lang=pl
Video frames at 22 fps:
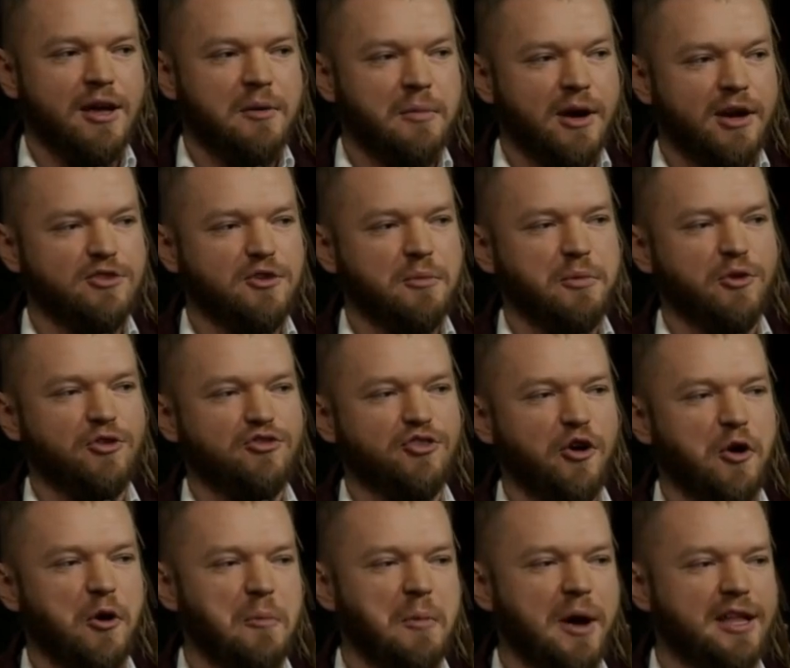Bardzo
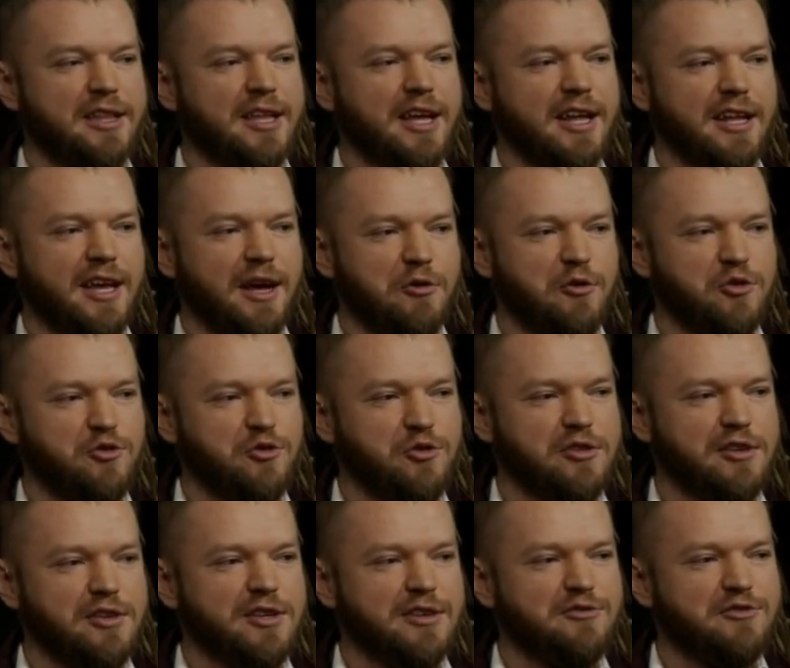proszę o materiał,
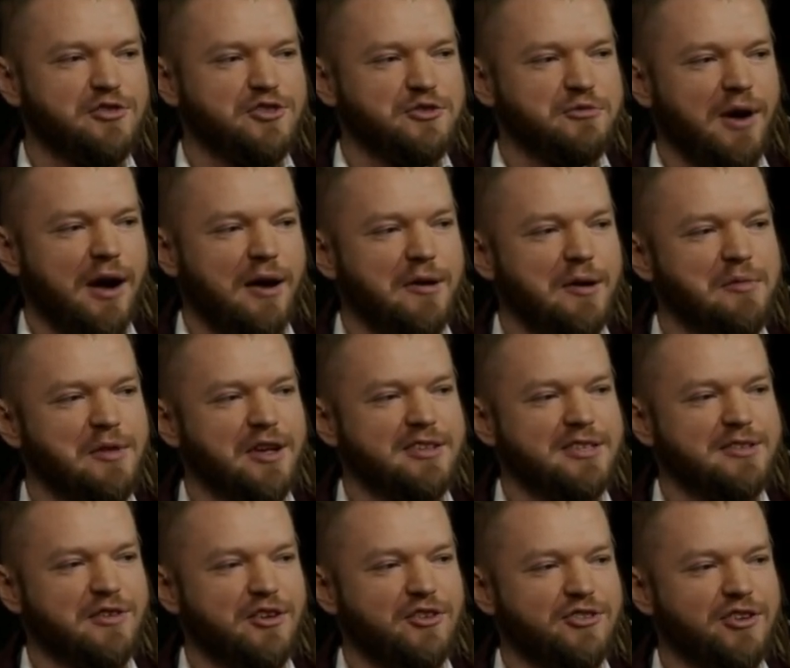który wysłałem,
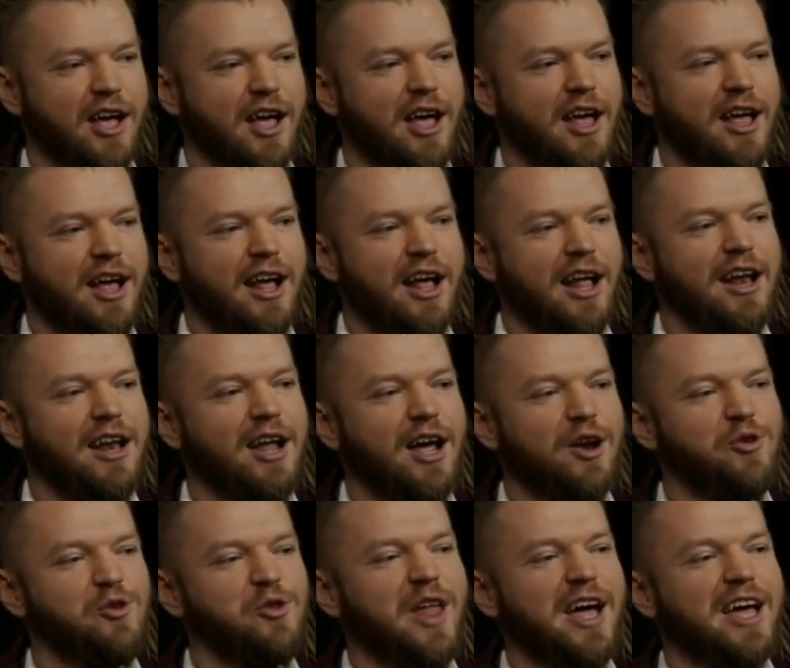nazywa się
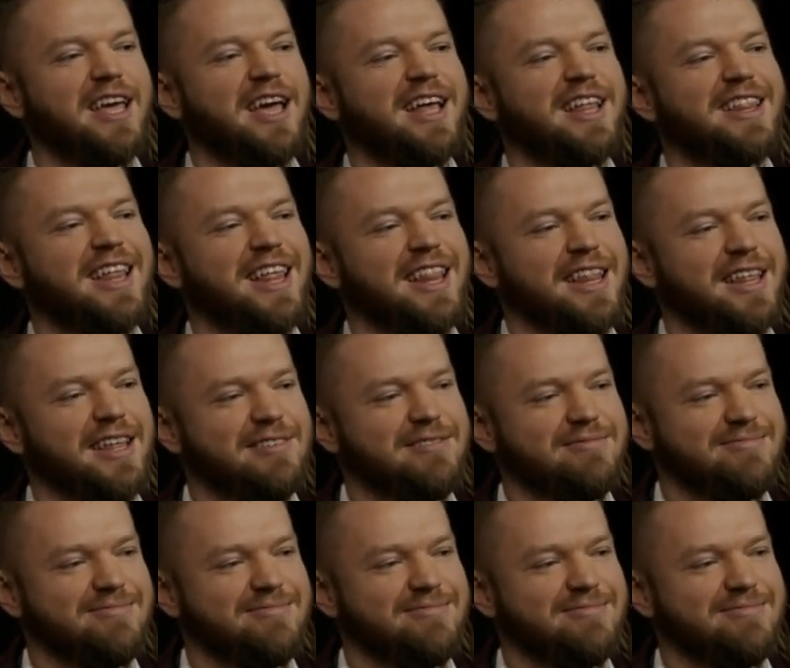Laluna 1.